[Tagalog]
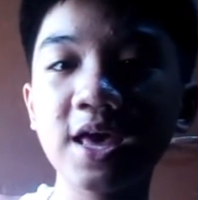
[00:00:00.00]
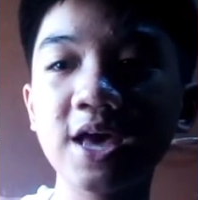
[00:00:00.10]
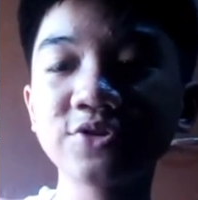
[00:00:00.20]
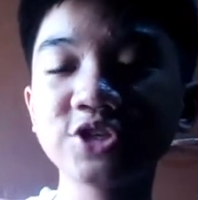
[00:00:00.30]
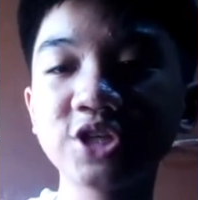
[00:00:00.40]

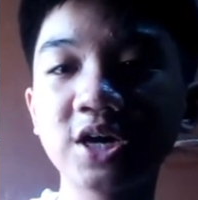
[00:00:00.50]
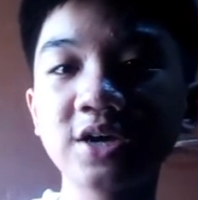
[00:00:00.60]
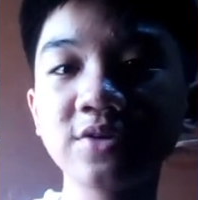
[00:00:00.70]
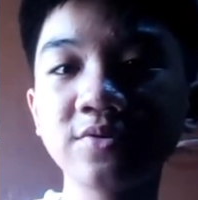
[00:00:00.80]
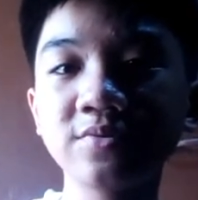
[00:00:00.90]
Ito
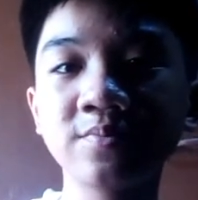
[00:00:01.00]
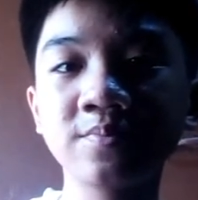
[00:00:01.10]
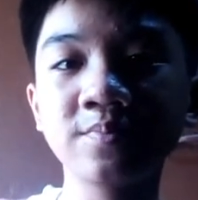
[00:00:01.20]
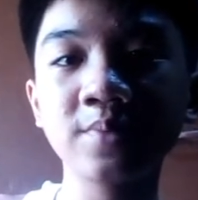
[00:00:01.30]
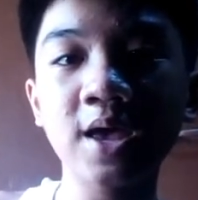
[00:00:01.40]
siya,
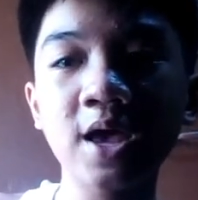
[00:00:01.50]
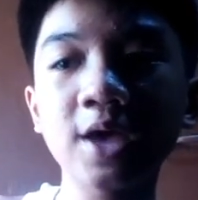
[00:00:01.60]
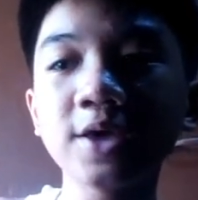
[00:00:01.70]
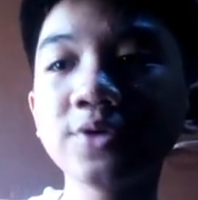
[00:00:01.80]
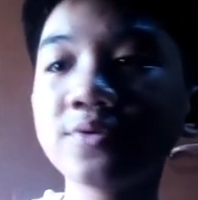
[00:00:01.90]
yung,
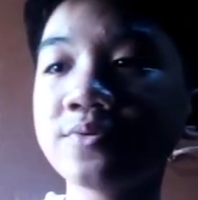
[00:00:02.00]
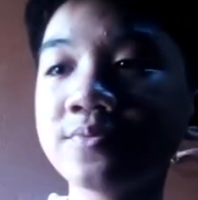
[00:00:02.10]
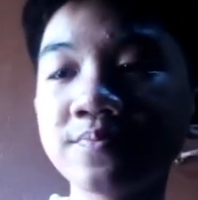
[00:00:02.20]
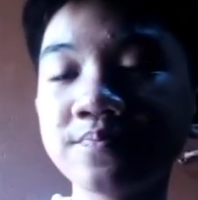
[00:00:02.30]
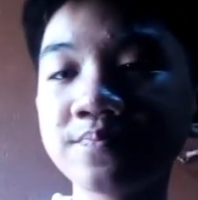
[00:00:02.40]
yung
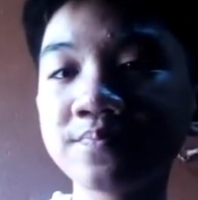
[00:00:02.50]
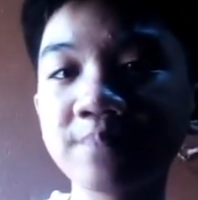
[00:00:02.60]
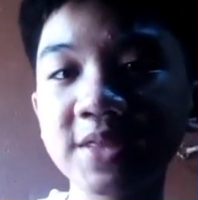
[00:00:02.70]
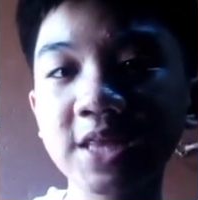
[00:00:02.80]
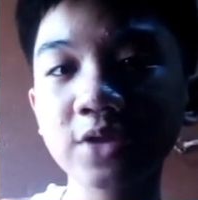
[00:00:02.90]

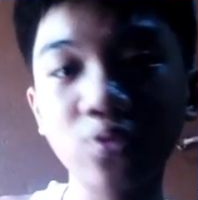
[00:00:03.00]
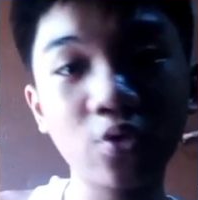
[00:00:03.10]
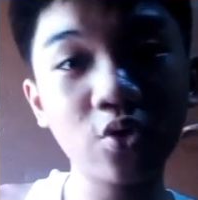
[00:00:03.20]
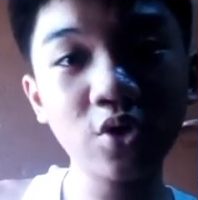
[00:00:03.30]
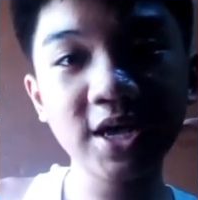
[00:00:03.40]
patak
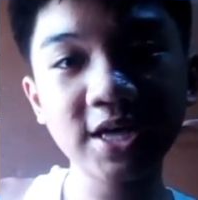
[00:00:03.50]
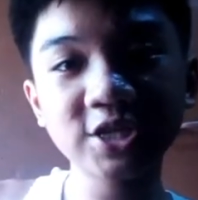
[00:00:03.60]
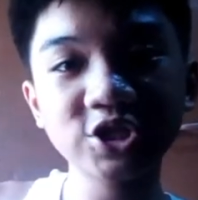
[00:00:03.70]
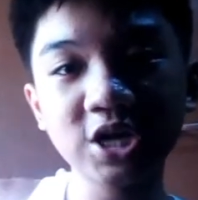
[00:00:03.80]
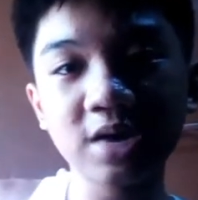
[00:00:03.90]
dugo.
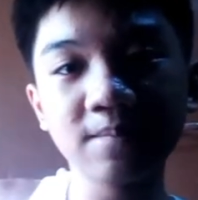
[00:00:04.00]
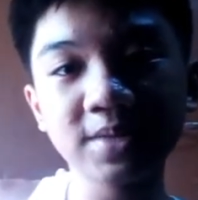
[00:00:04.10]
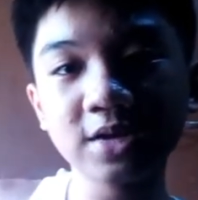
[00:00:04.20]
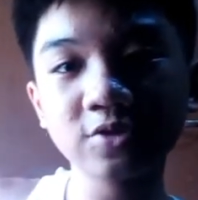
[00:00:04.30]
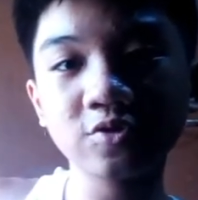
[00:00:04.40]
Ayan siya, ang
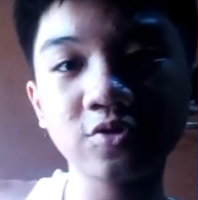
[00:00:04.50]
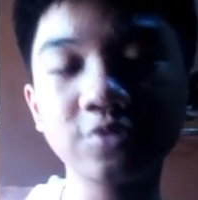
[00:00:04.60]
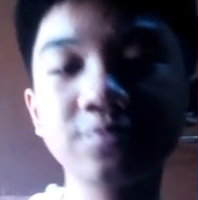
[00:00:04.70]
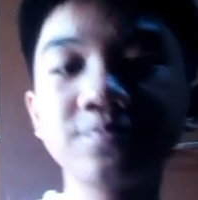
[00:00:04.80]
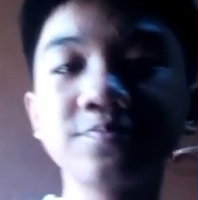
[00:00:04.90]
patak
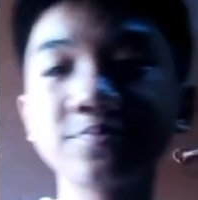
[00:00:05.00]
dugo.